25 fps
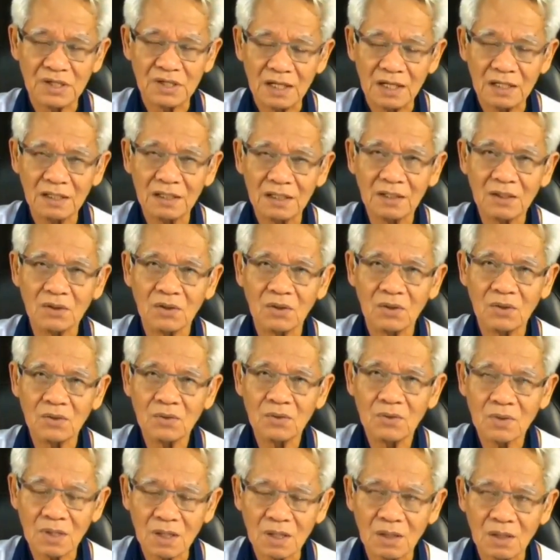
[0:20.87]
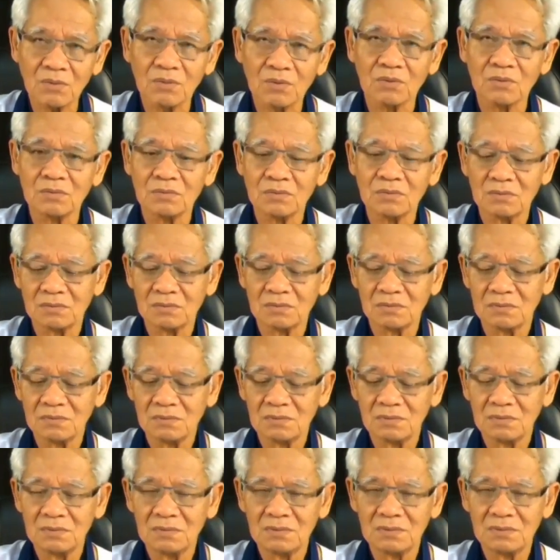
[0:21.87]
ใจของเรา
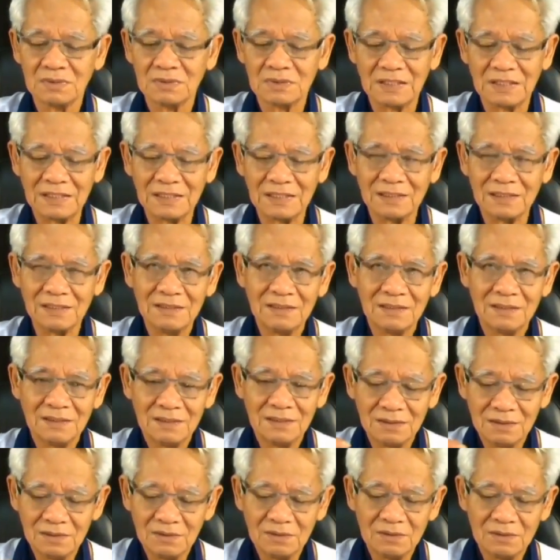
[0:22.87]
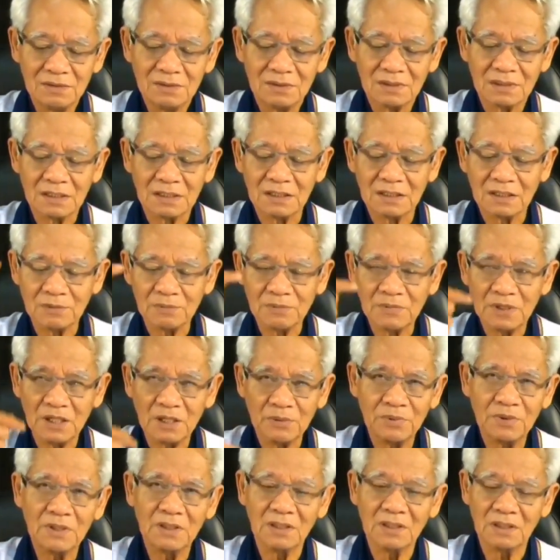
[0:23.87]
นะเกิดมา
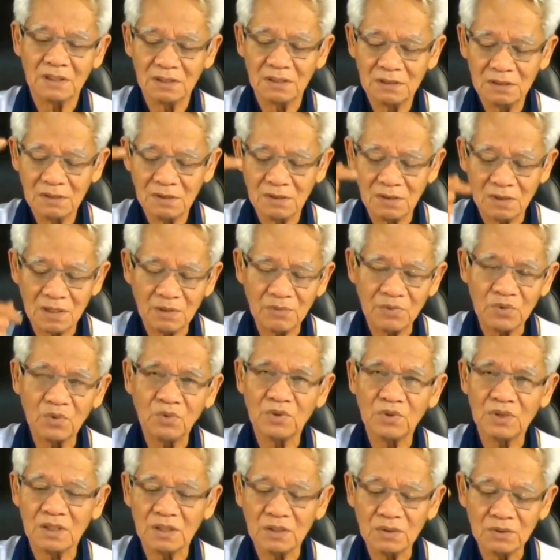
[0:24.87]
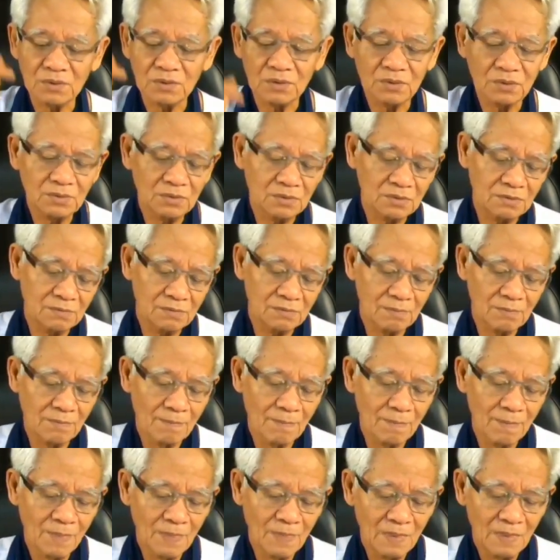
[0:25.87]
เพื่อรับรู้เรียนรู้
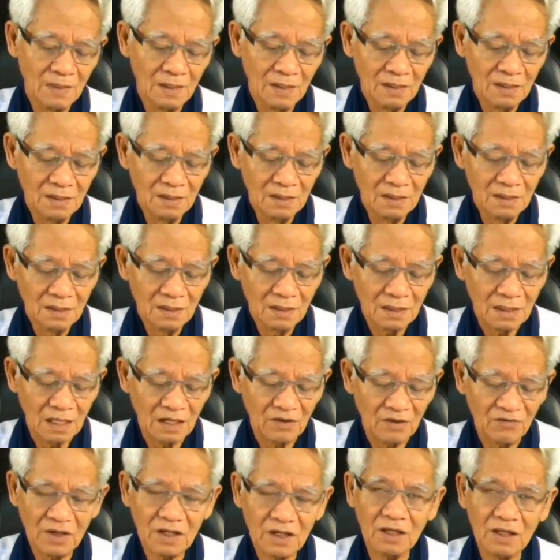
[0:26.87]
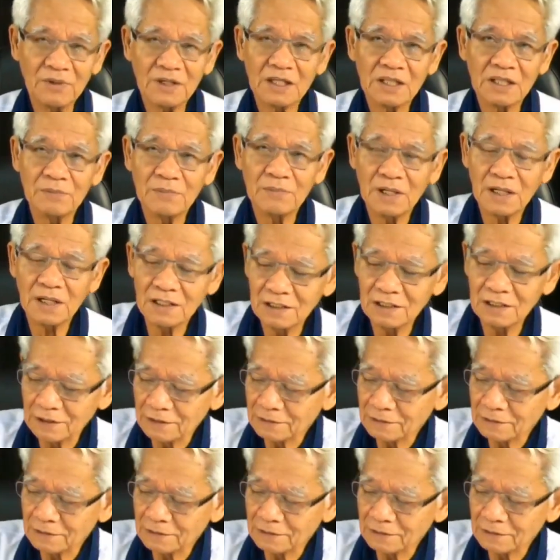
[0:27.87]
ถามว่าเกิดมาทำไม